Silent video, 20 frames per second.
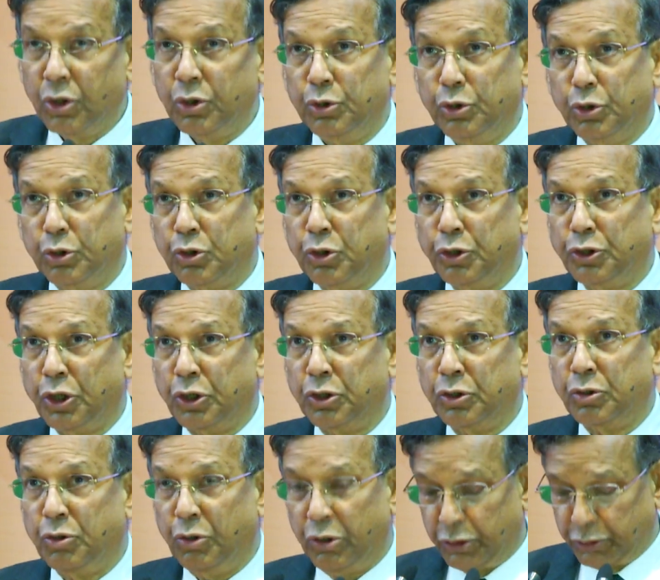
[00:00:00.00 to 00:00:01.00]
দুঃখজনক
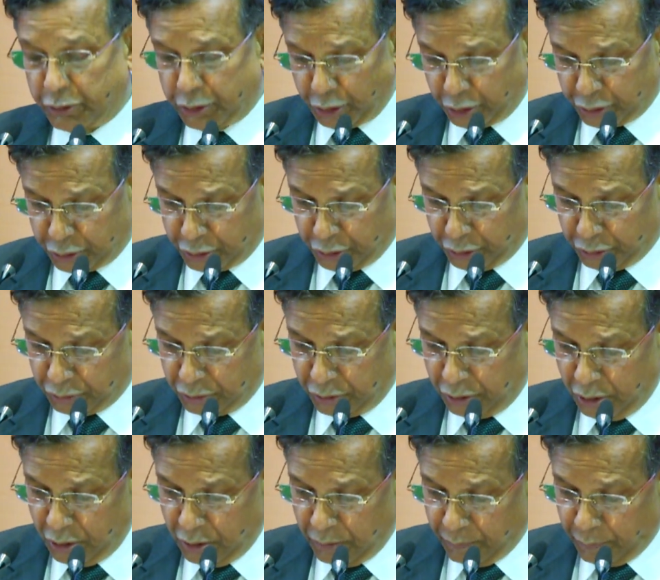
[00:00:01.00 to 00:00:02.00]
হলেও সত্য
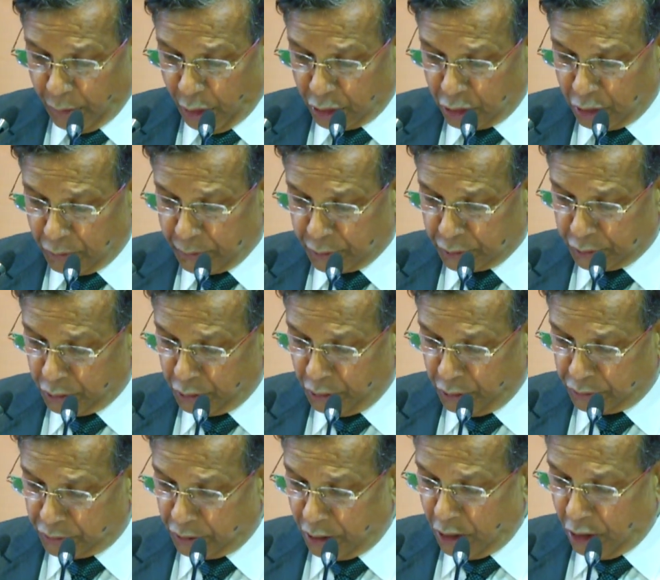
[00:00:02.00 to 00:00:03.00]

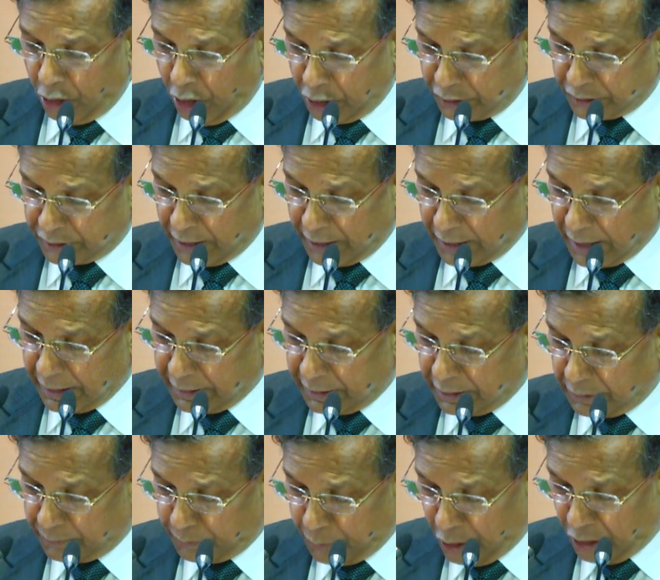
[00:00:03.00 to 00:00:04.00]
বঙ্গবন্ধুর
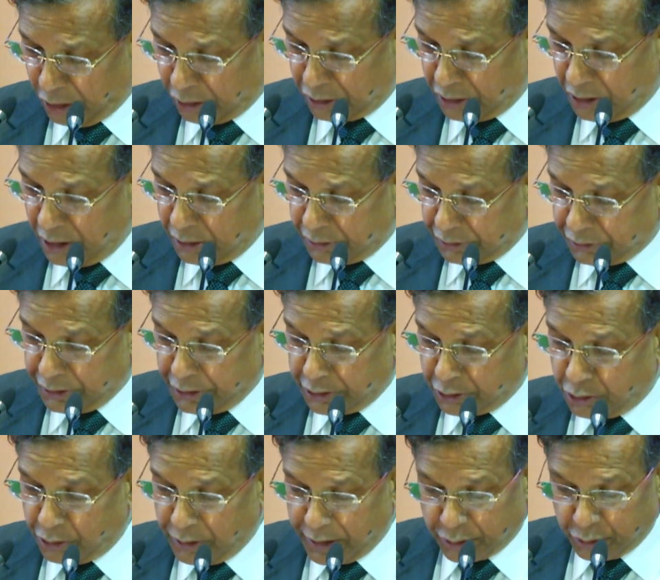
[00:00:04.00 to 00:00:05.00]
হত্যাকাণ্ডের পর
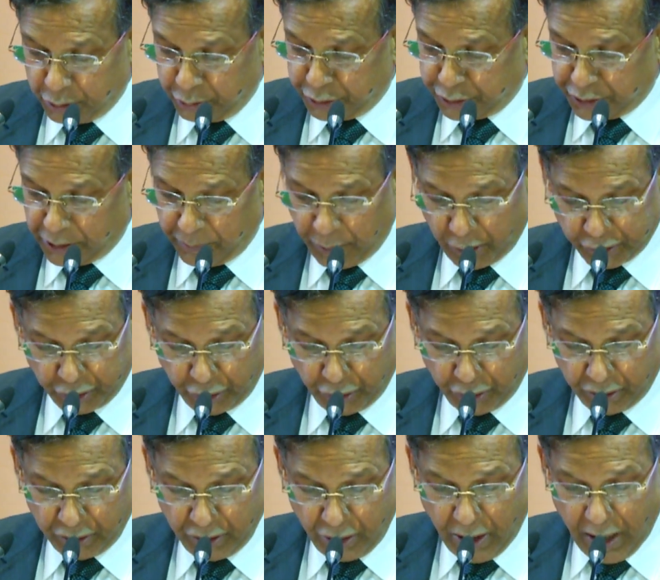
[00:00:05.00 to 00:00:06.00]
দীর্ঘ একুশটা বছর
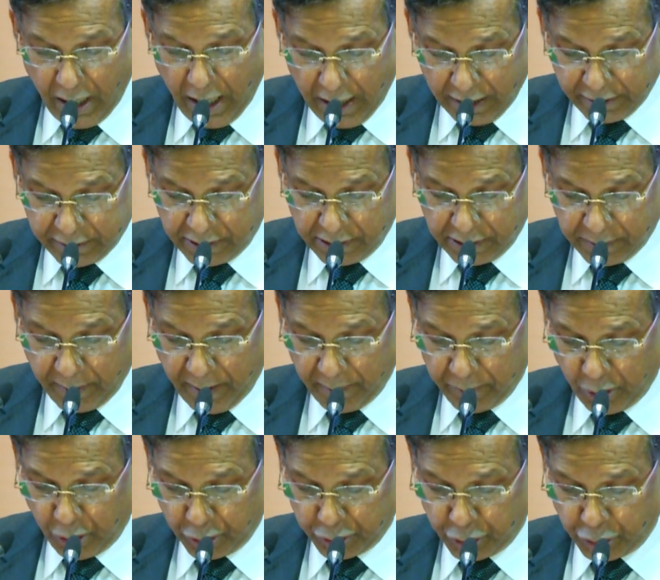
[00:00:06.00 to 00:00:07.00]
আর্থিকভাবে
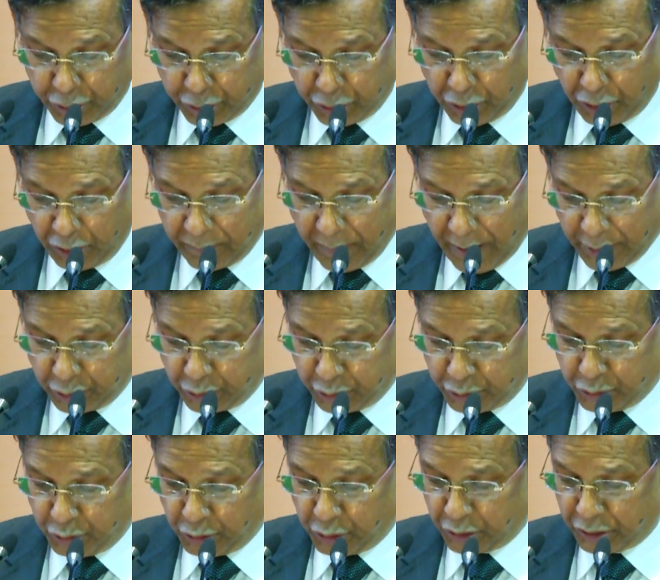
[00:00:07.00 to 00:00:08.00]
অসচ্ছল
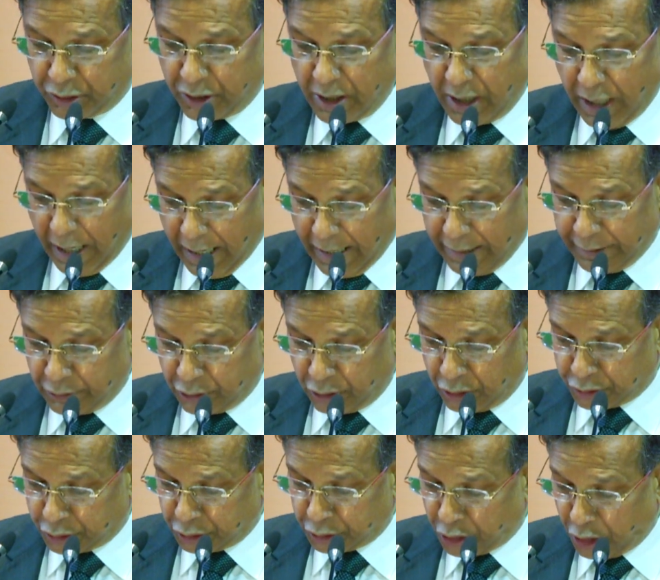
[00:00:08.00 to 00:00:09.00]
মানুষগুলোর
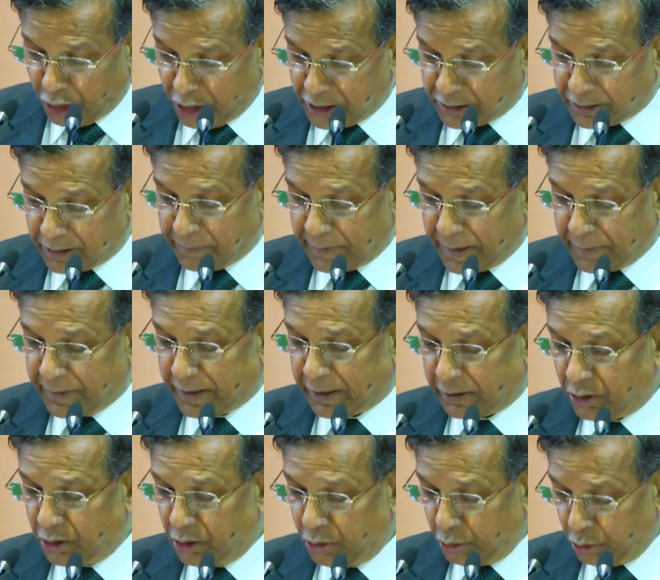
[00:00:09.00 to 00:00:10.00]
আইনগত সহায়তা পাবার
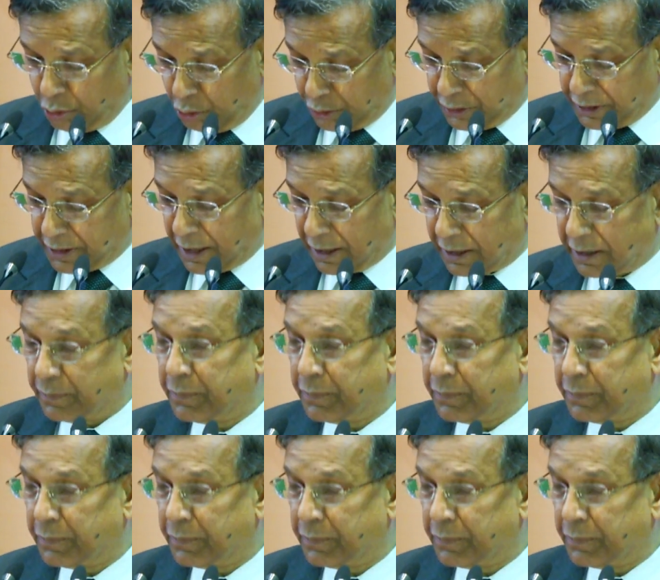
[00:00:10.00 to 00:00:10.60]
অধিকারের